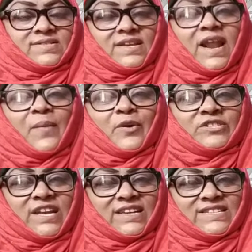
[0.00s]
सलाम और
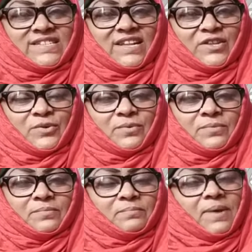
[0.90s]
जय हिंद साथियों
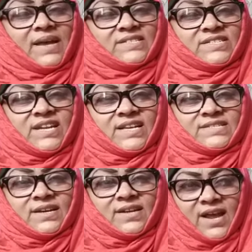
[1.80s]
मैं शिराज
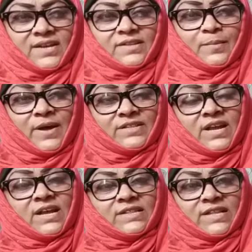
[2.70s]
खान हैदराबाद
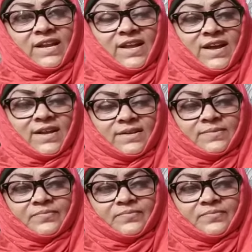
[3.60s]
तेलंगाना